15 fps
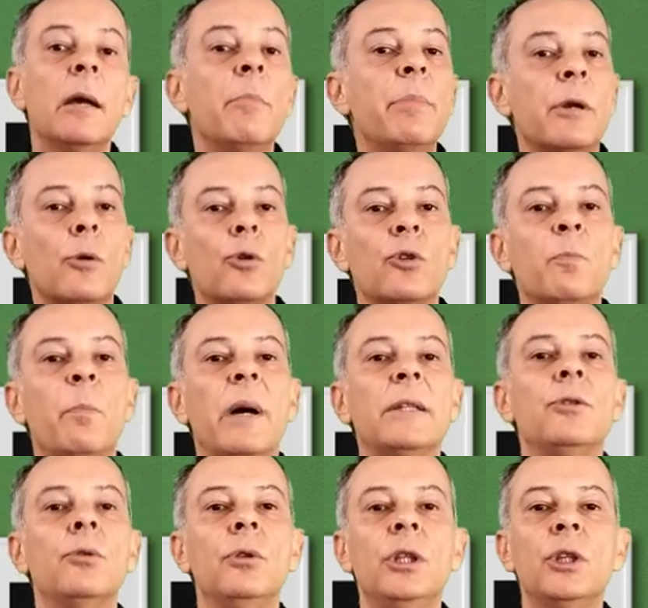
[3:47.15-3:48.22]
per lo
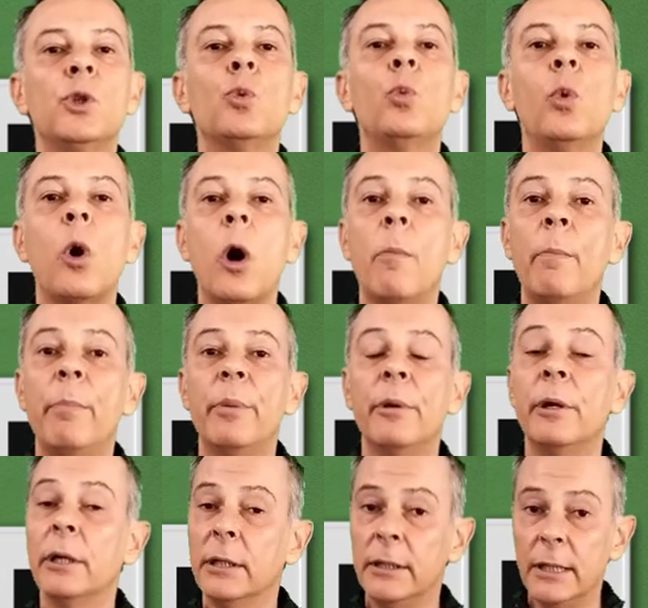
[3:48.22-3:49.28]
spazio di swap
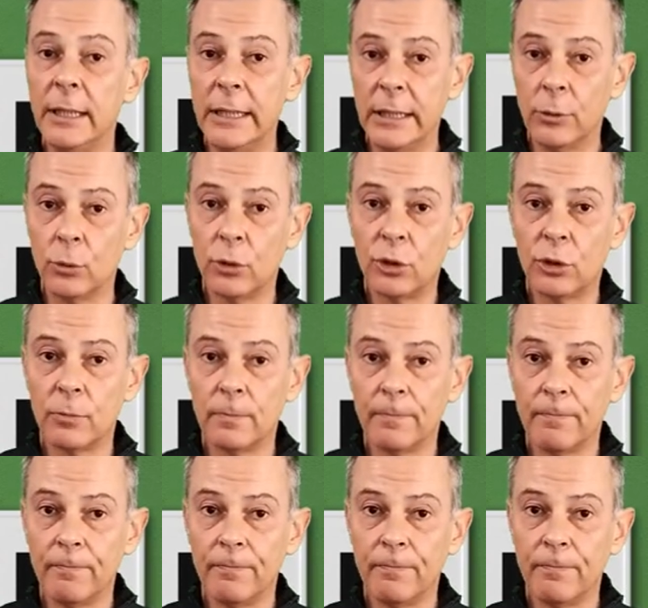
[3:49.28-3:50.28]
di Linux.